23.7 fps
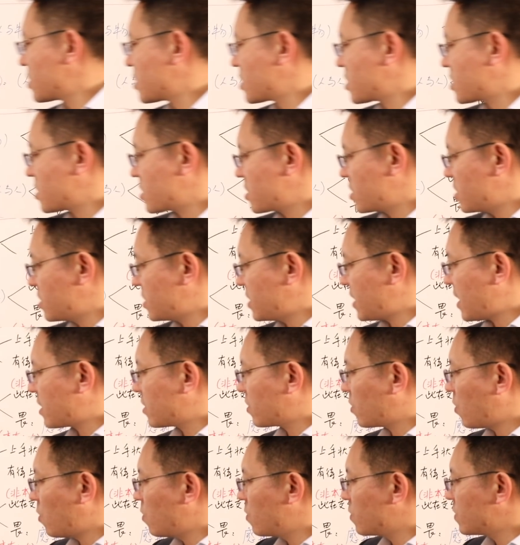时间
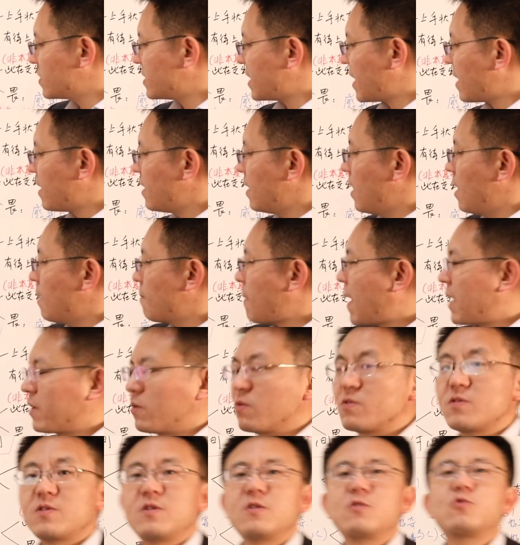空间，把
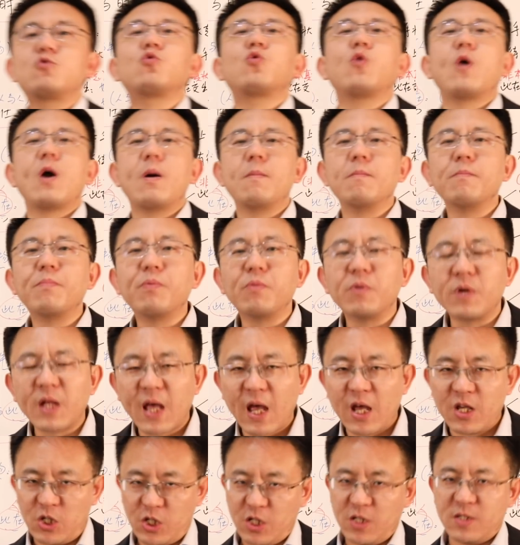东西全部
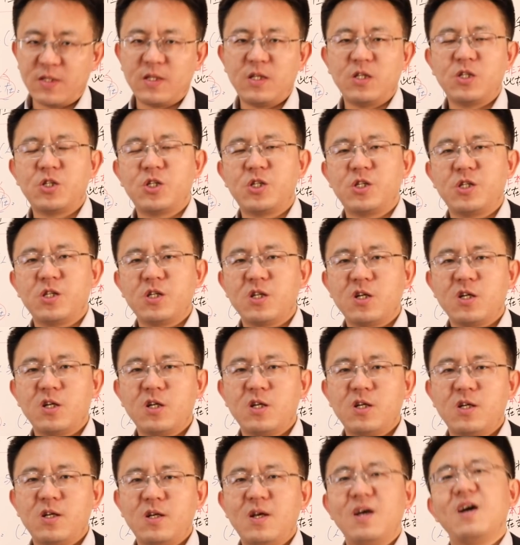联系在一起。
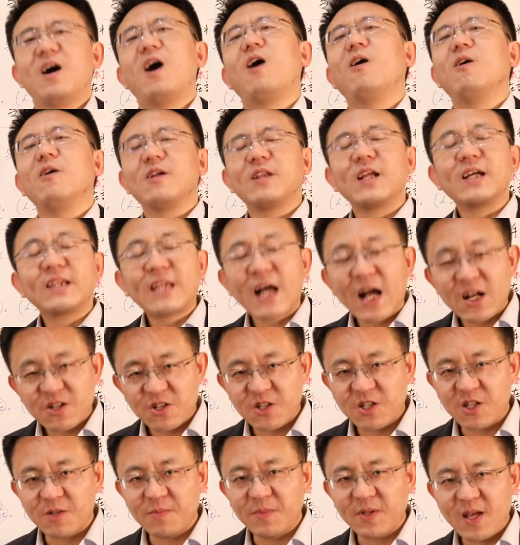好，那它是
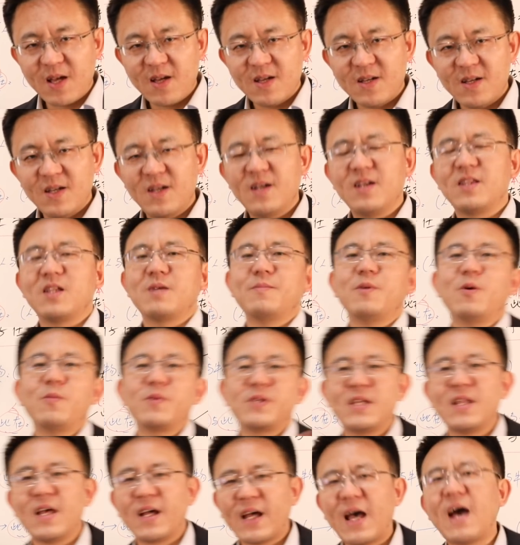什么呢？那么我们
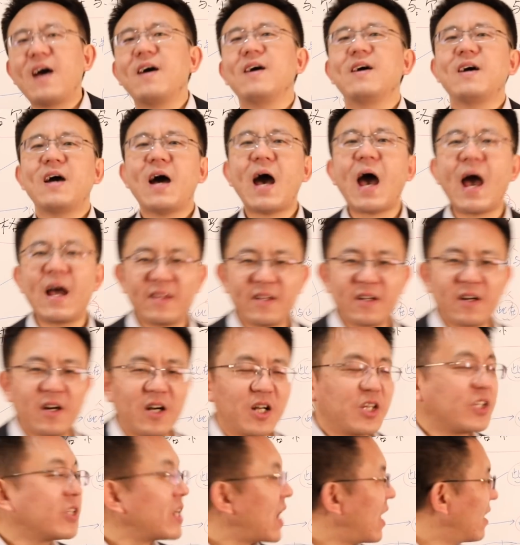现在看海德格
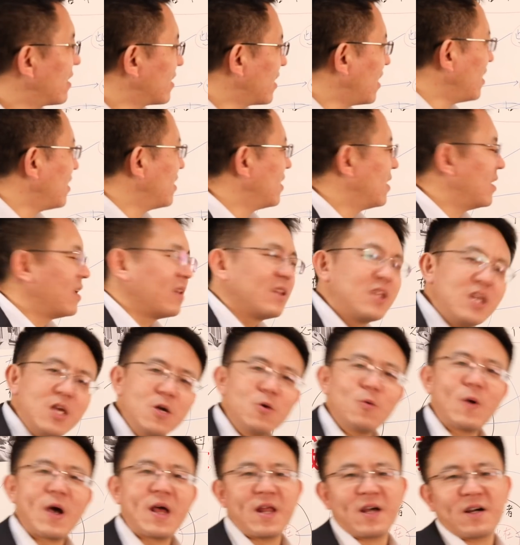尔讲的
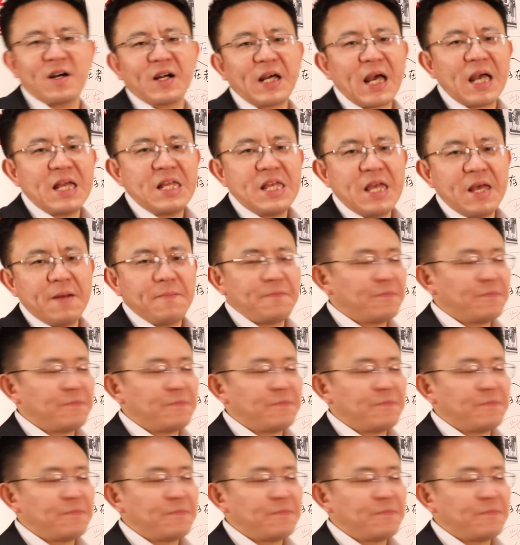另外两个概念，